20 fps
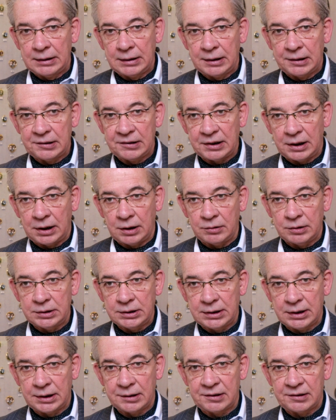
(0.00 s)
dass auch
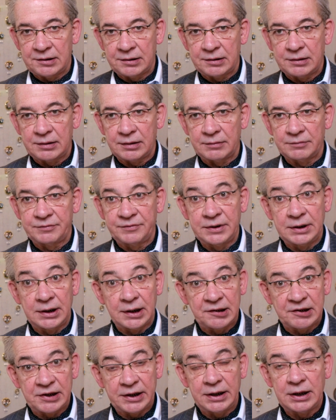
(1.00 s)
das
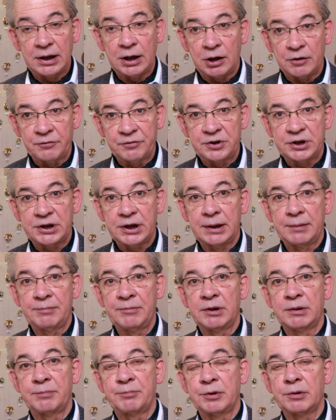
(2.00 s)
finanziell
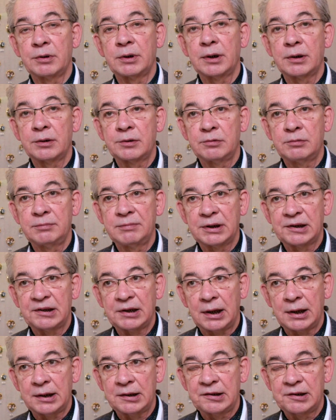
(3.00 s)
aufstrebende Bürgertum
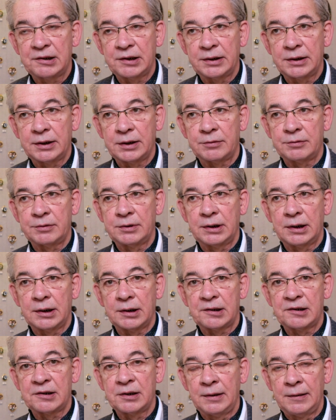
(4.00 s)
des 18.
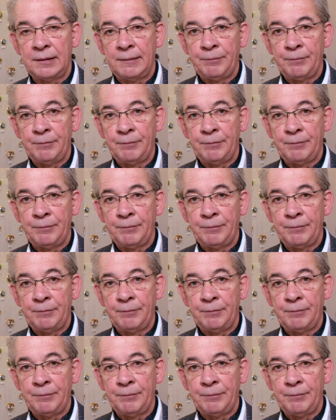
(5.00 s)
Jahrhunderts